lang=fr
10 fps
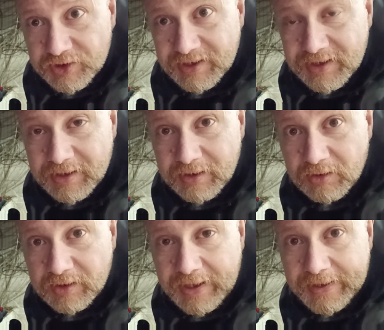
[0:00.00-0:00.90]
j'ai été
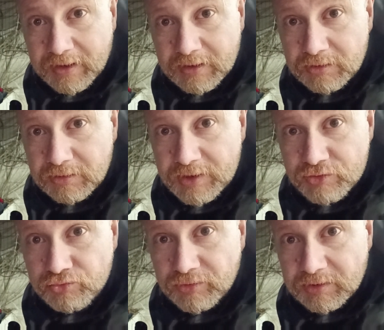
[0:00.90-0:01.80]
clair hein,
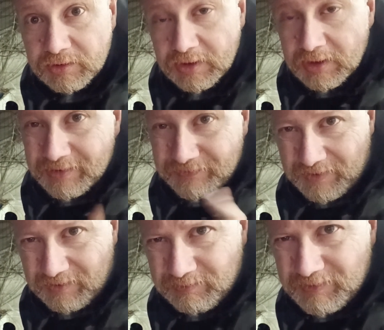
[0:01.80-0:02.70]
là-dessus. Hein.
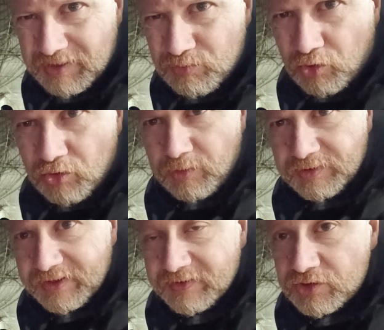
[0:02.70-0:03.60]
Mettez-moi en
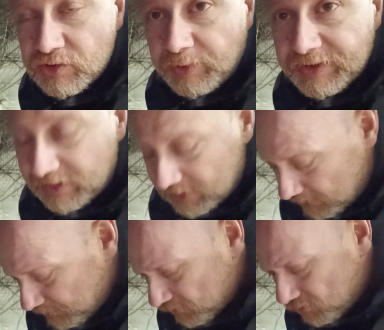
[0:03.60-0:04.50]
commentaire si j'ai pas été
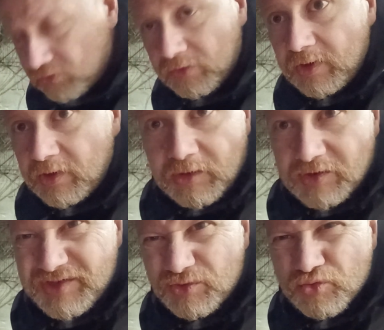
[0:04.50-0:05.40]
clair parce que
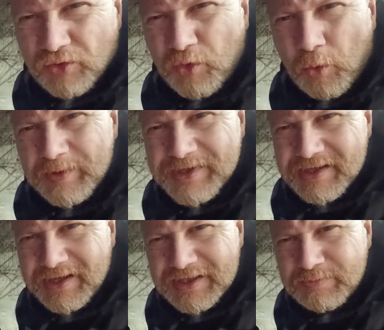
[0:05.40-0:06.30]
c'est toujours
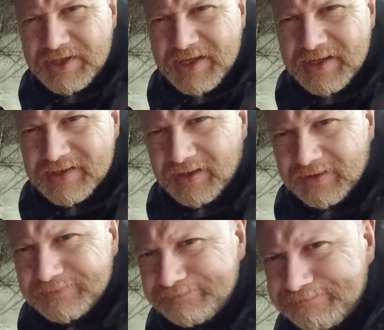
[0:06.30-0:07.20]
compliqué à expliquer ça.
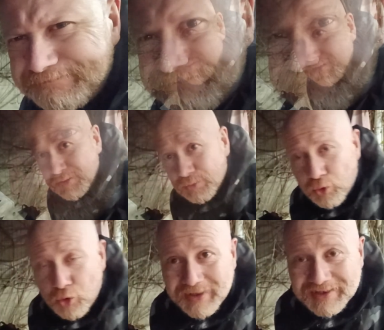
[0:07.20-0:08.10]
Hein.
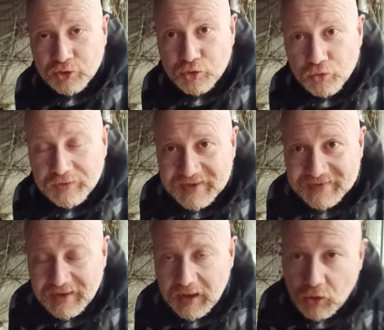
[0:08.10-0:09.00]
Bon, maintenant qu'on sait
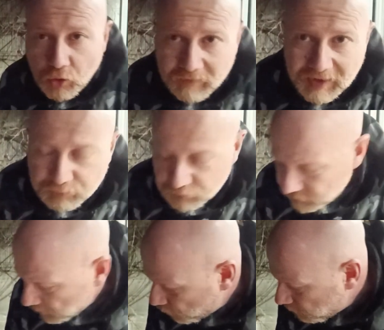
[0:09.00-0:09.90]
ça, on va
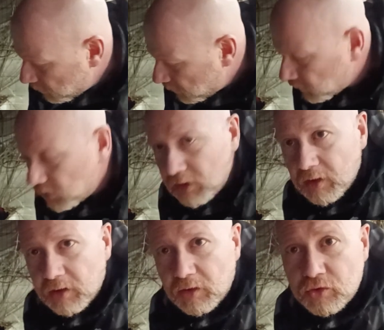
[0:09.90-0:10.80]
pouvoir comprendre
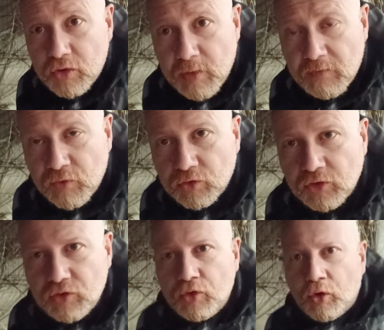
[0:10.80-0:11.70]
euh, comment
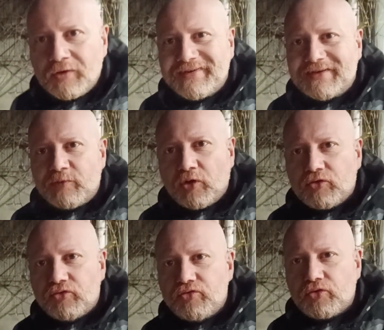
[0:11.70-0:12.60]
fonctionne le grossissement
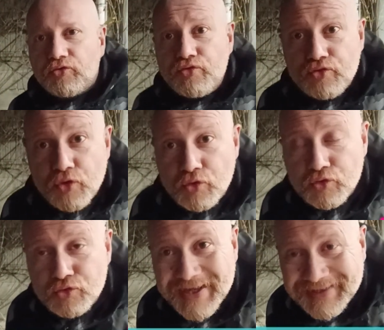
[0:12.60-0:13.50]
sur
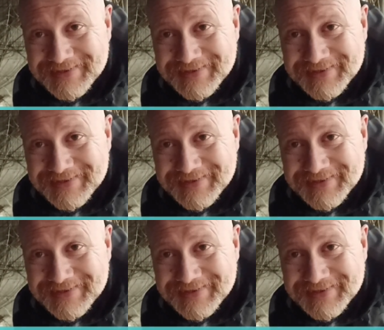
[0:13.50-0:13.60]
une lunette